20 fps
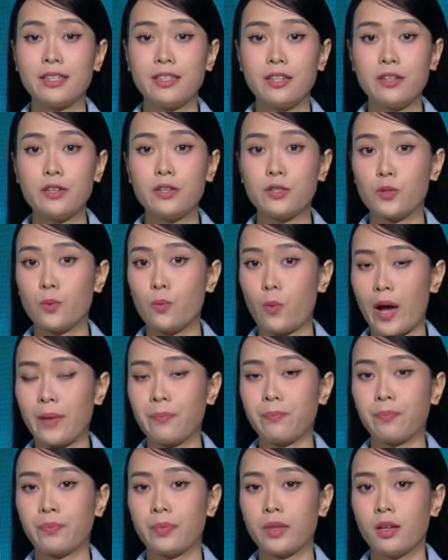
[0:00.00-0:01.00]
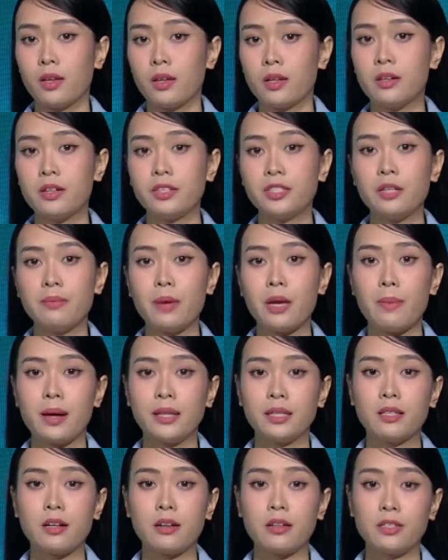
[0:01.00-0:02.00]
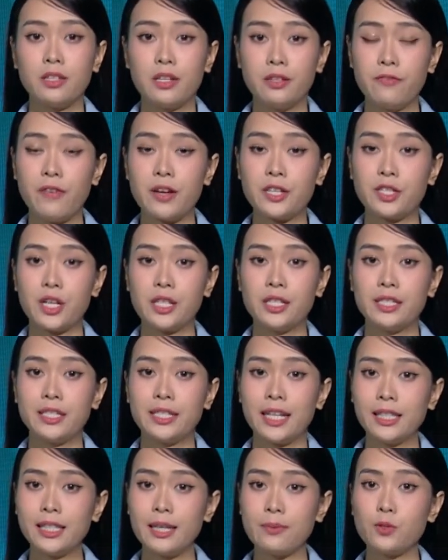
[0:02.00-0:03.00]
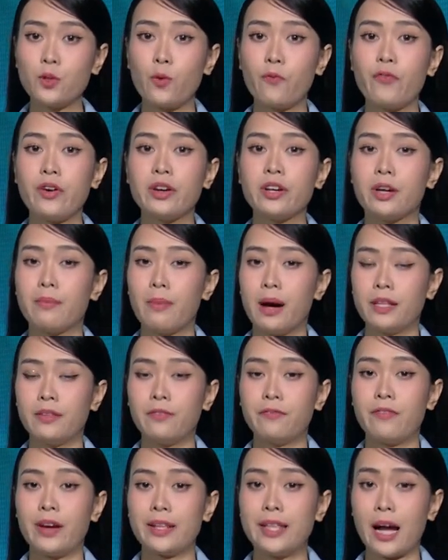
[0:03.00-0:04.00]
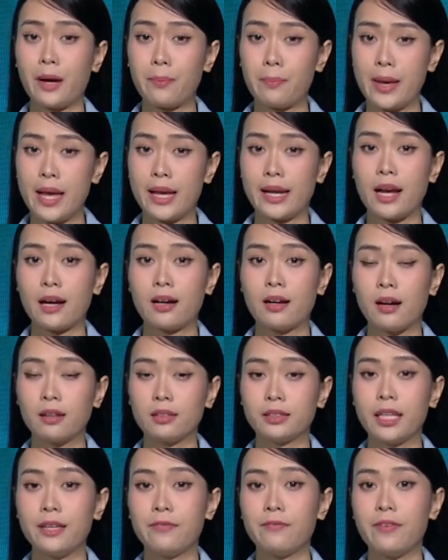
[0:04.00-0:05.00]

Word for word: những người xung quanh người chưa bị bệnh cần giữ vệ sinh, tránh tiếp xúc với người bệnh và đặc biệt là cần tiêm